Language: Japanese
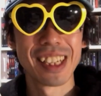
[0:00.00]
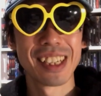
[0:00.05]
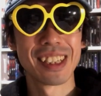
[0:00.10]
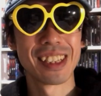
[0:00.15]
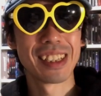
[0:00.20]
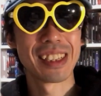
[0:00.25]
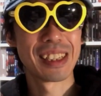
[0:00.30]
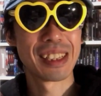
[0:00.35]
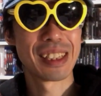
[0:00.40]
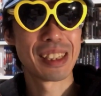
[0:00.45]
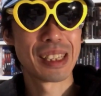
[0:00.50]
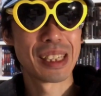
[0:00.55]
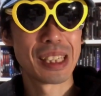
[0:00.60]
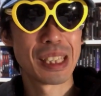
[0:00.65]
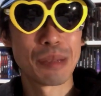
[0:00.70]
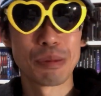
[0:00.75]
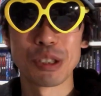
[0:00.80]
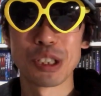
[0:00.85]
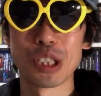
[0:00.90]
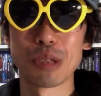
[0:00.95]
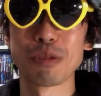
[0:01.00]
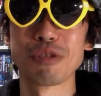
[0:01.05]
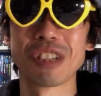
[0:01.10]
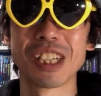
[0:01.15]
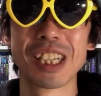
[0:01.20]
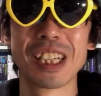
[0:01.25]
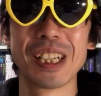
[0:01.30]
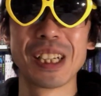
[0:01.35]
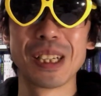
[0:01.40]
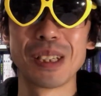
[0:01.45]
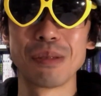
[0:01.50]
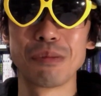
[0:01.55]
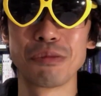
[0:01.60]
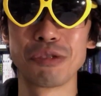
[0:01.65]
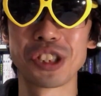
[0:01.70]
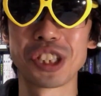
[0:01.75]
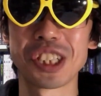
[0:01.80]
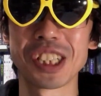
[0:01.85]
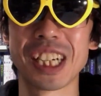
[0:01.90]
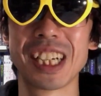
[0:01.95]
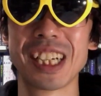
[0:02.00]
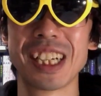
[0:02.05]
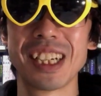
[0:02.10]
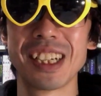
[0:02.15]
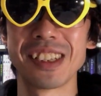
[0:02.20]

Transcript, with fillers: えー、でも自分は虫が